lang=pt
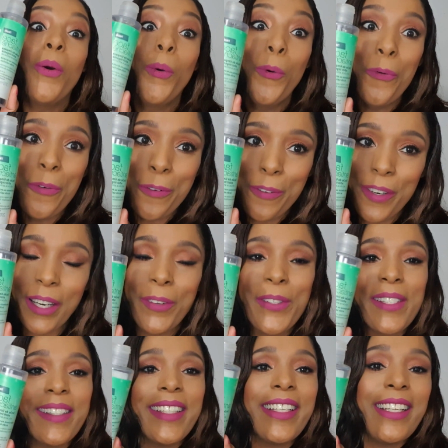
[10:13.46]
Ufa,
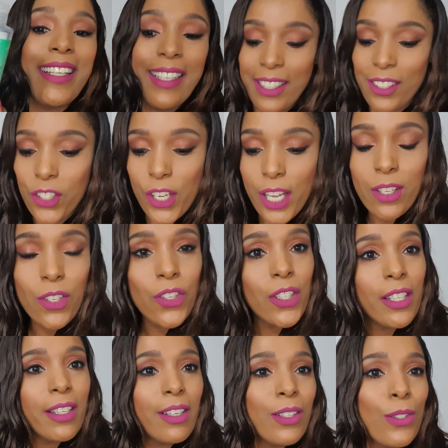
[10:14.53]
consegui.
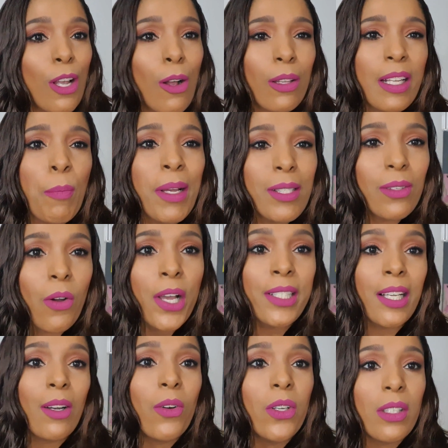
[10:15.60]
Gente, só que tem umas coisas
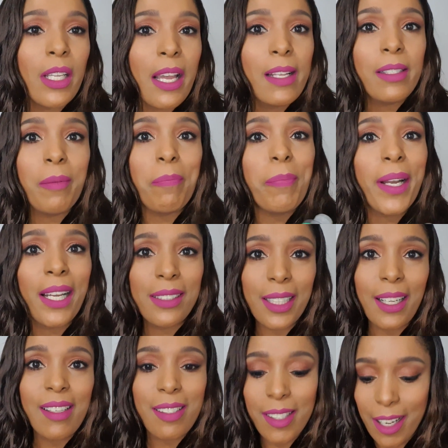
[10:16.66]
que acontecem para
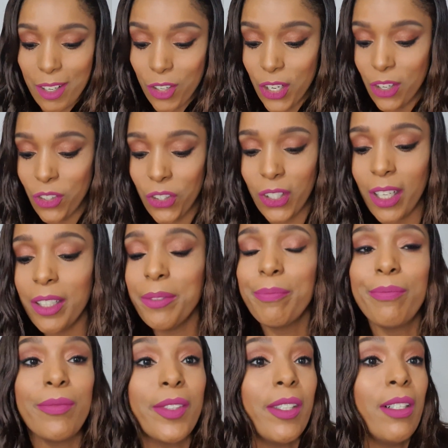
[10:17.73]
atrasar a gente, né?
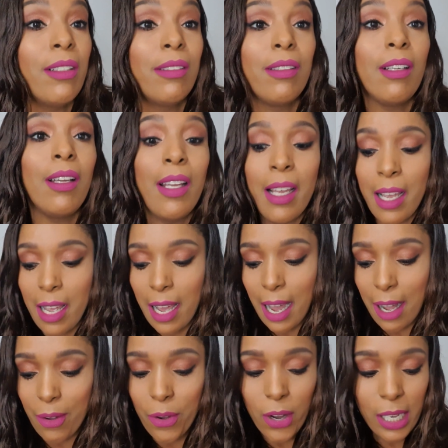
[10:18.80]
Não.
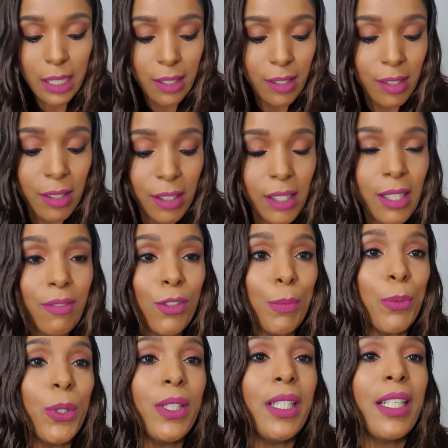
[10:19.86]
Agora sim vou
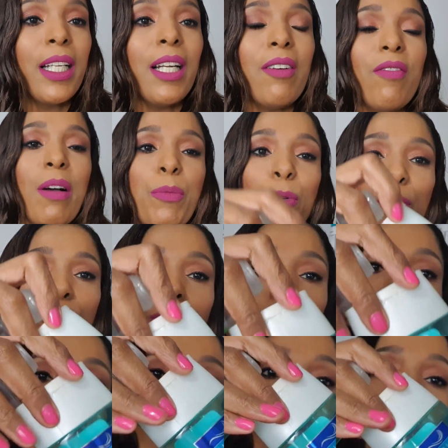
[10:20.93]
poder gravar meu
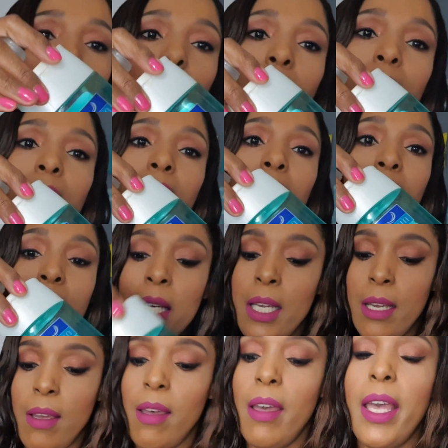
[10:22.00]
vídeo.
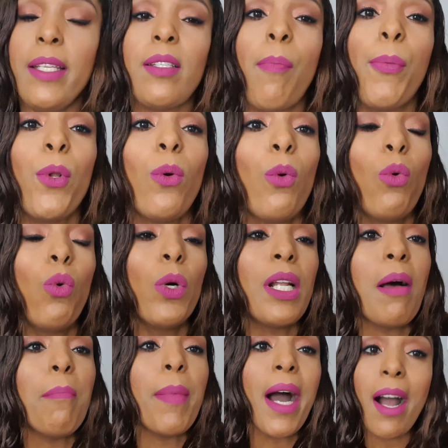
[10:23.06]
Essa procura
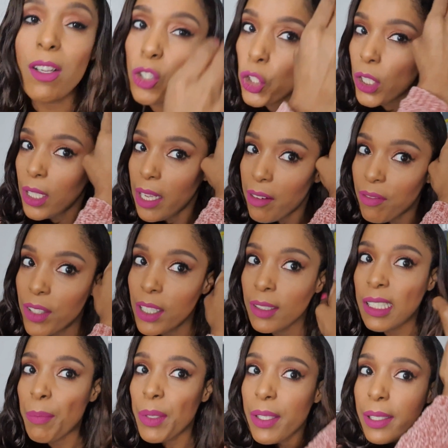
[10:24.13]
abaixa,
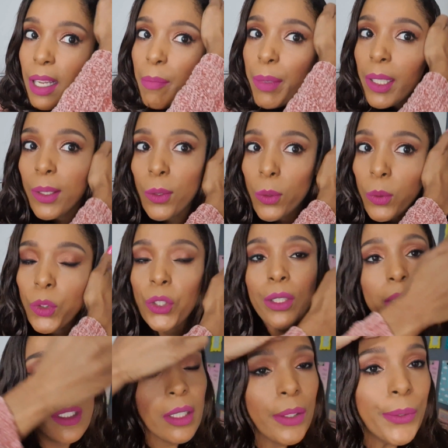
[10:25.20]
levanta, me descabelou um
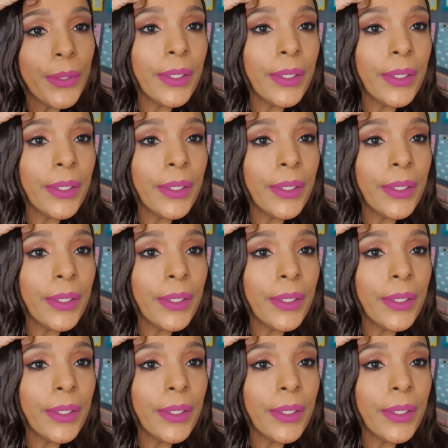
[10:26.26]
tiquinho.